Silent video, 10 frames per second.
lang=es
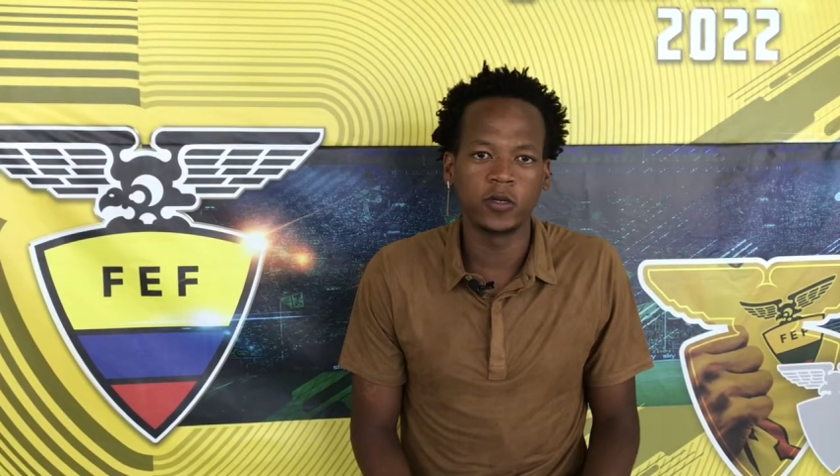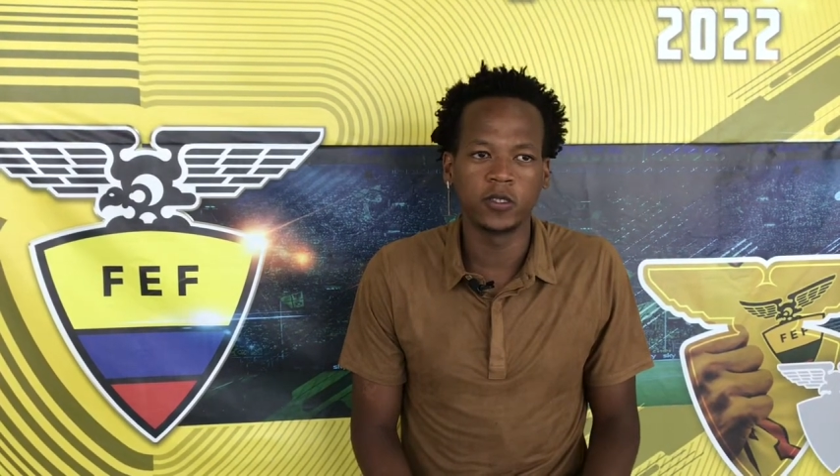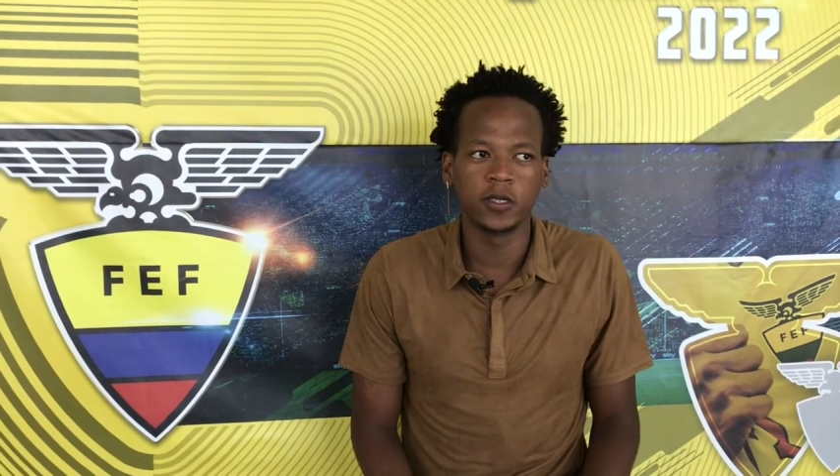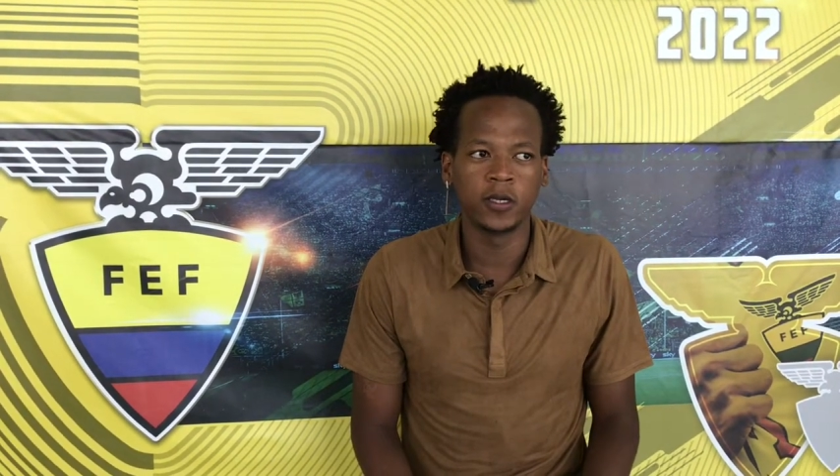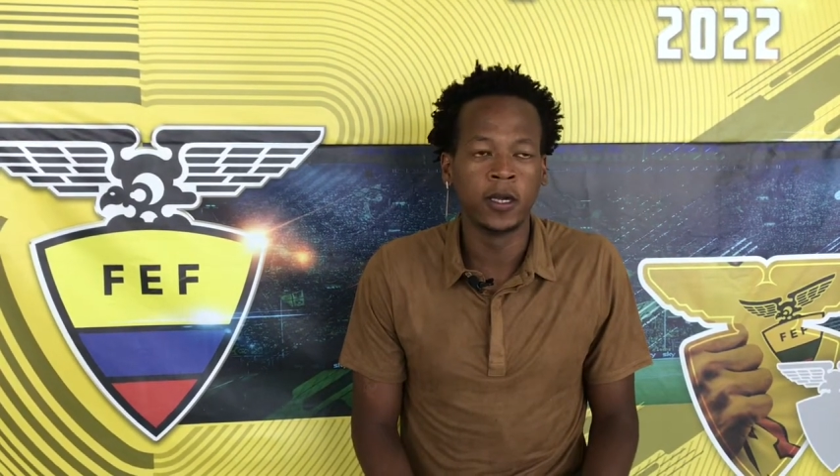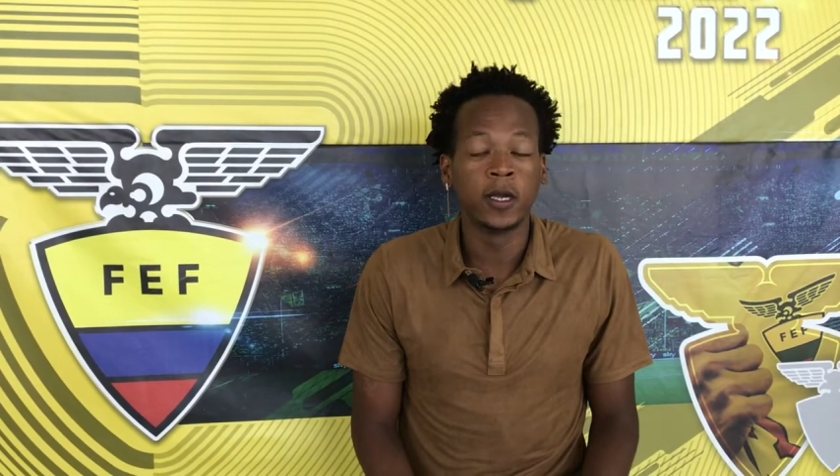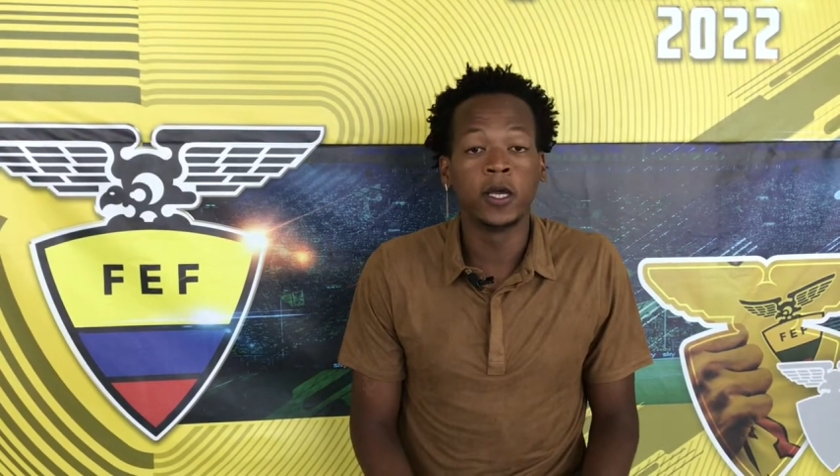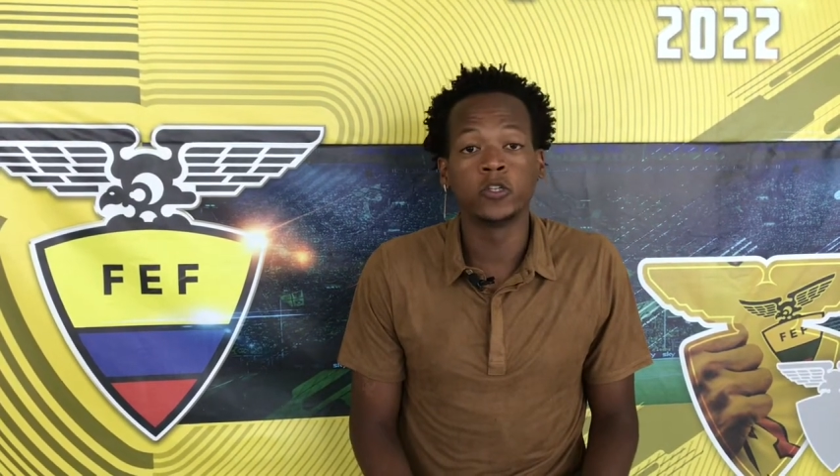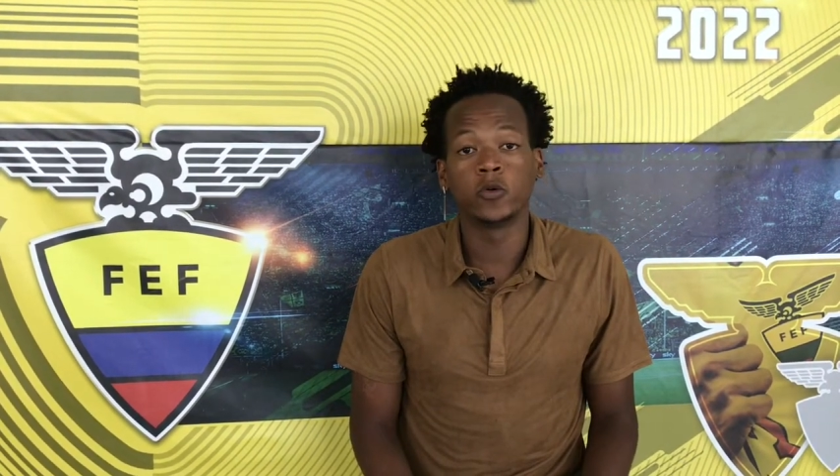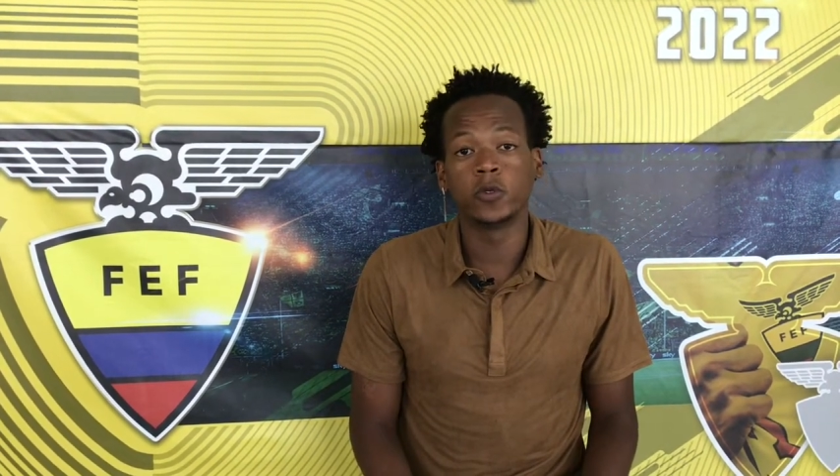así que
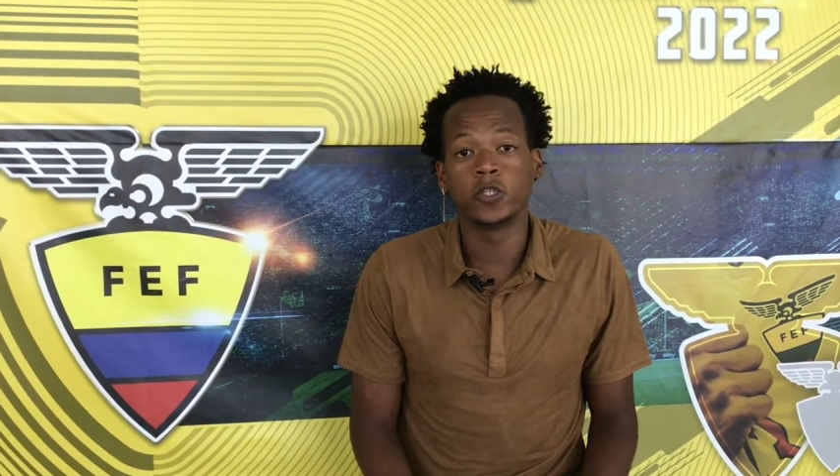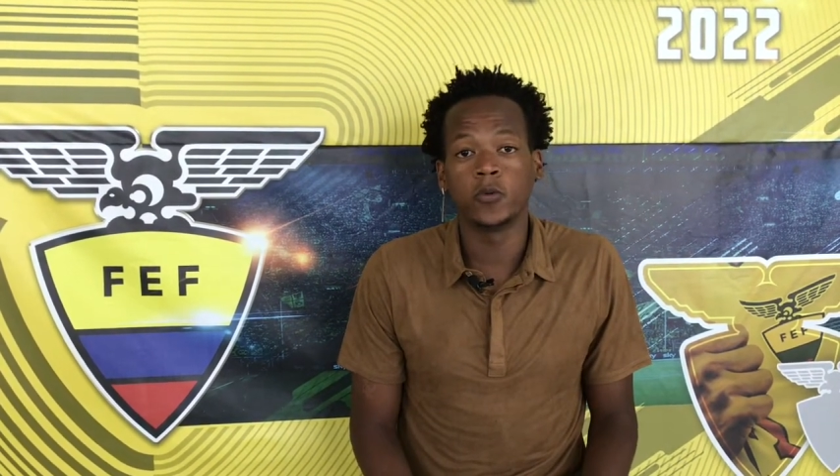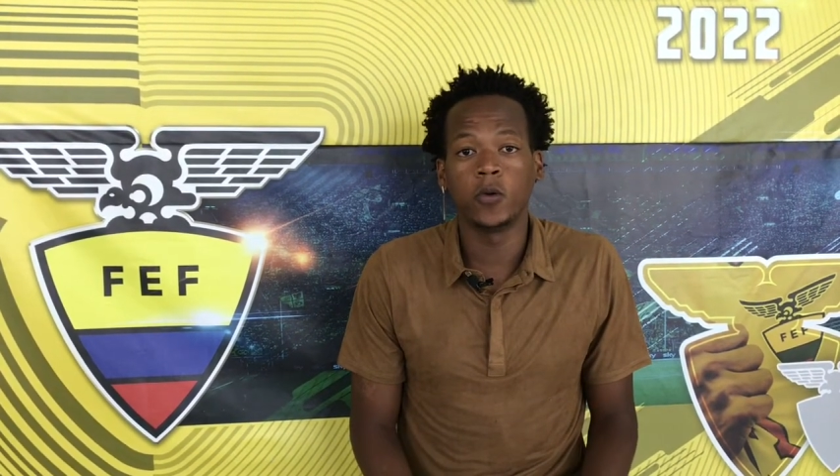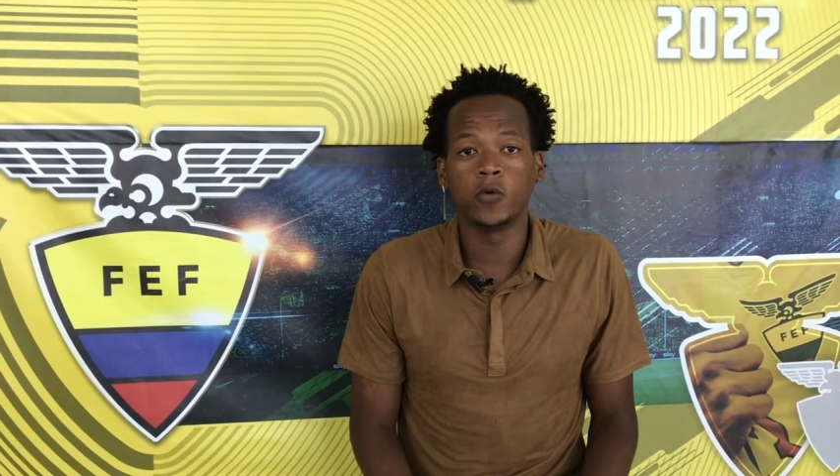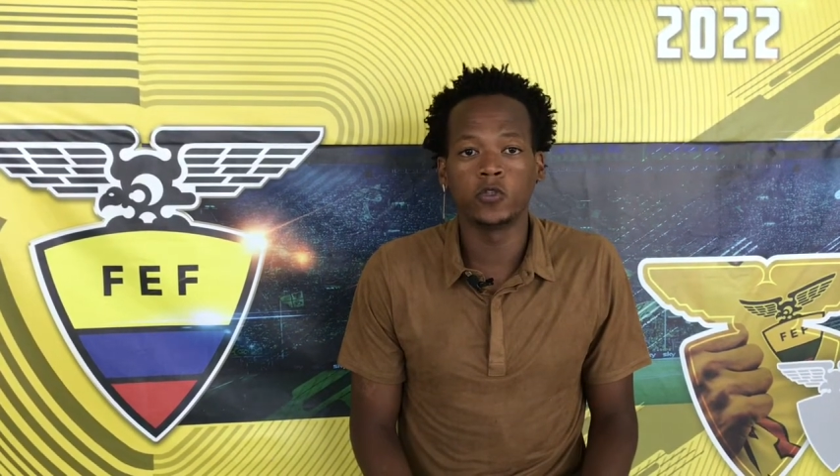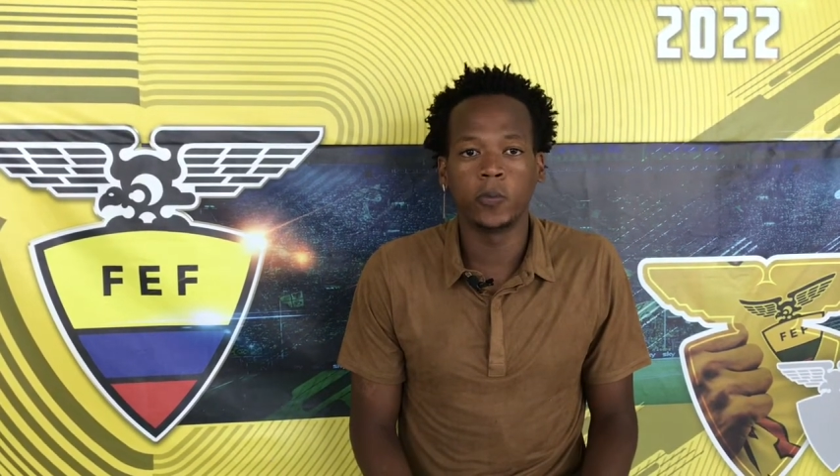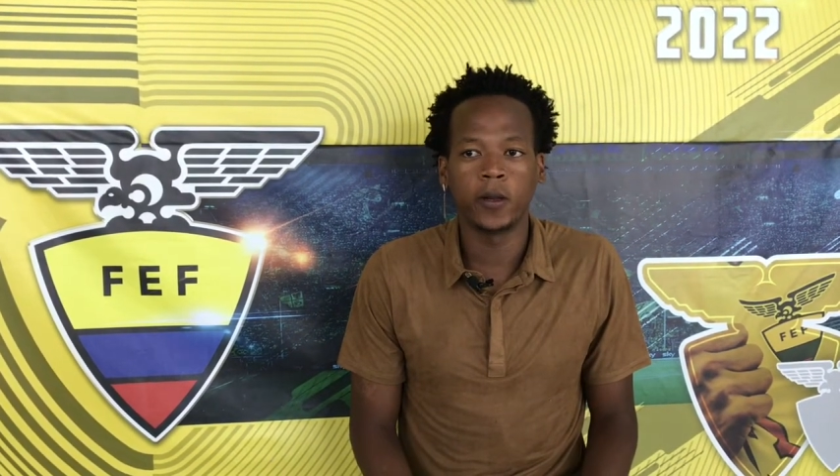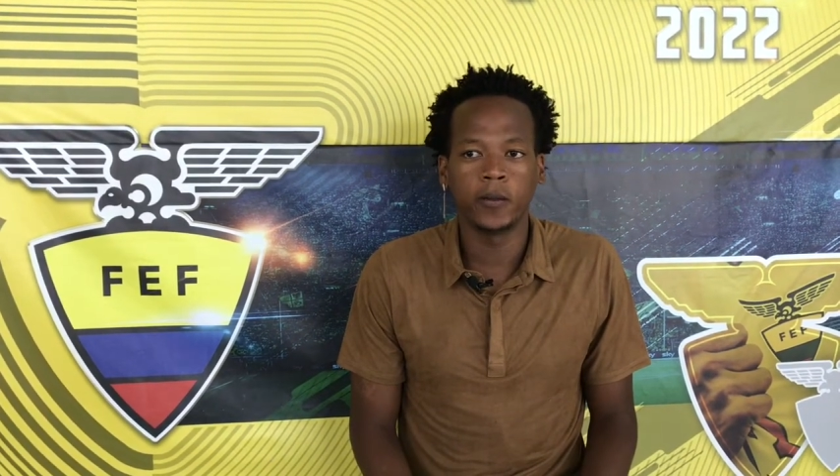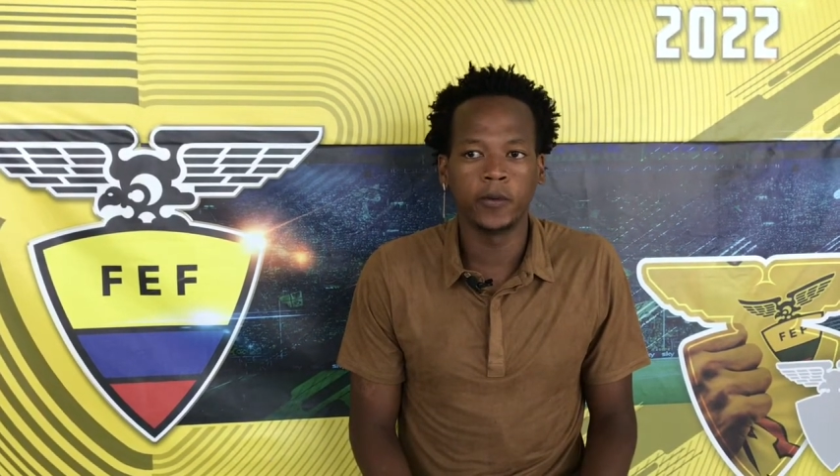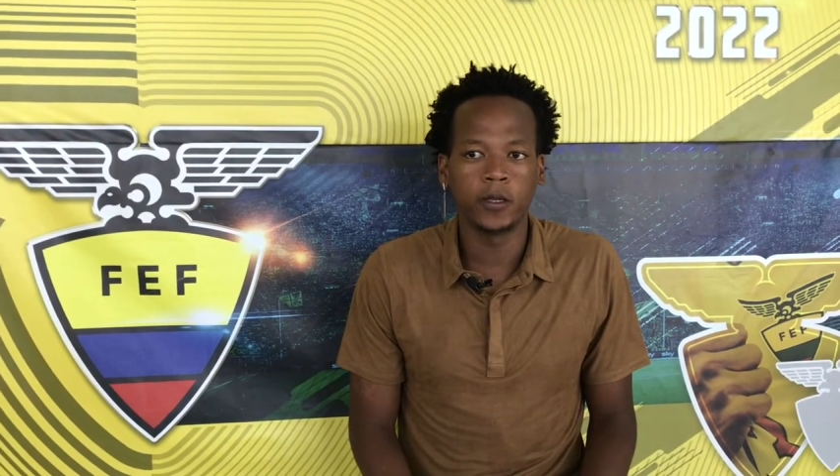eso me sirvió mucho
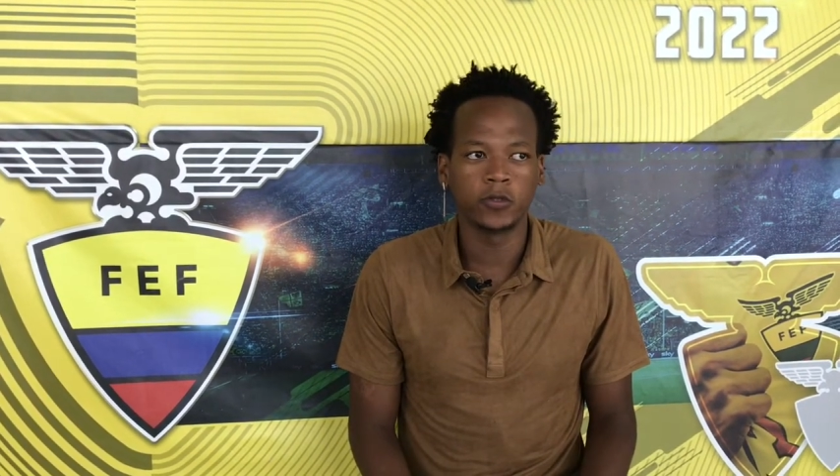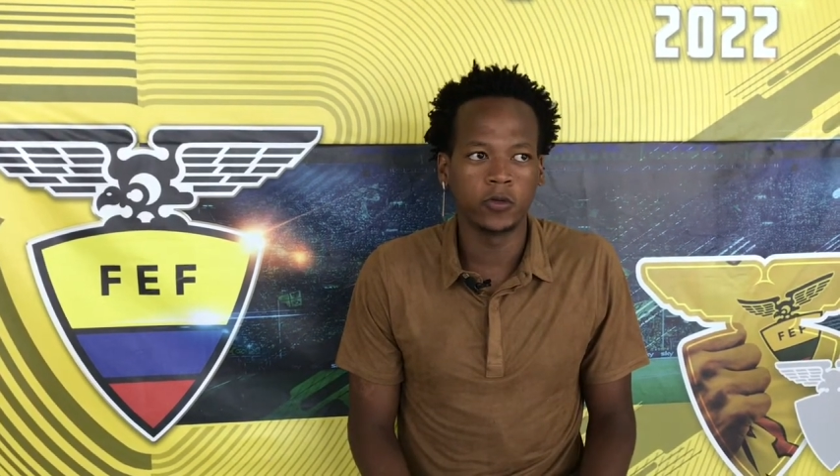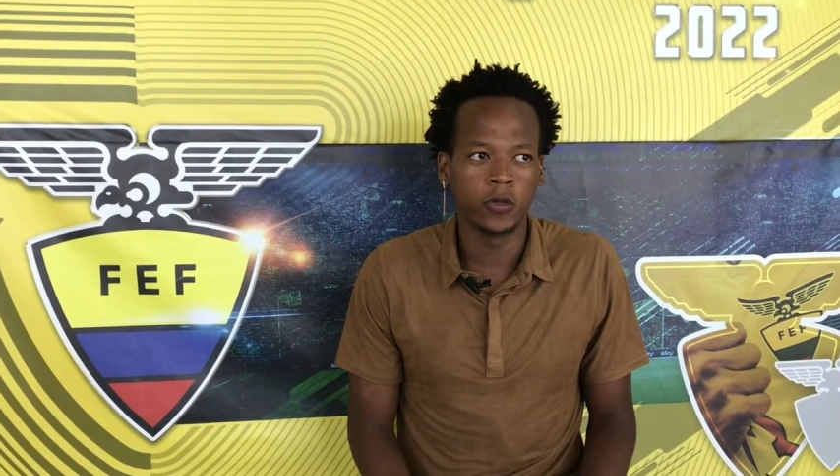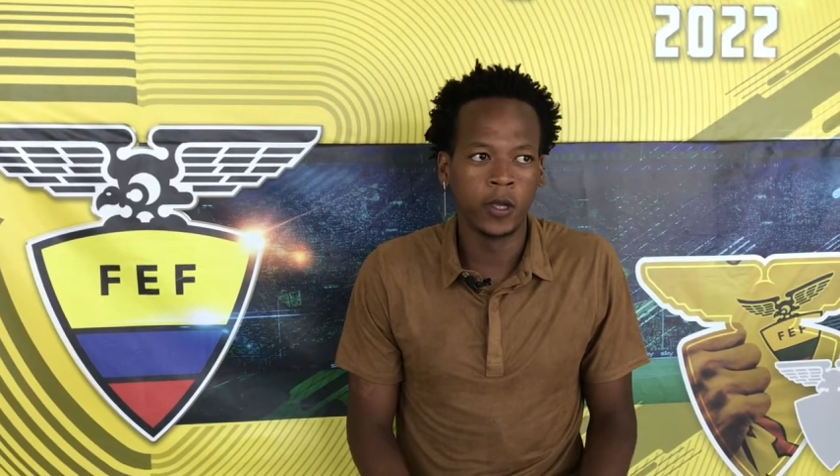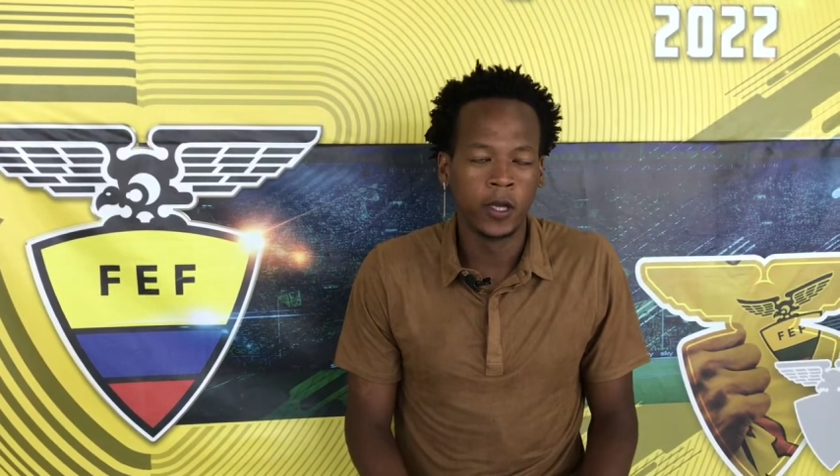para mí, estoy,